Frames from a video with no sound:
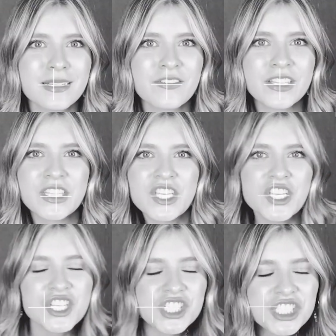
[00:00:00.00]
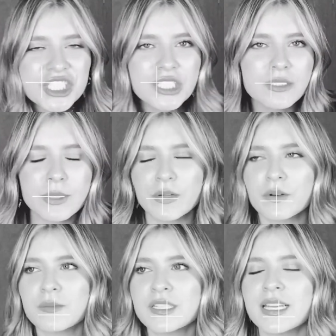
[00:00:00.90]
Fetiches, bueno,
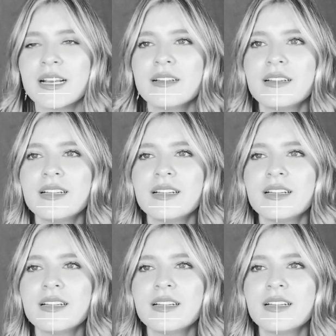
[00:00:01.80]
como se diga.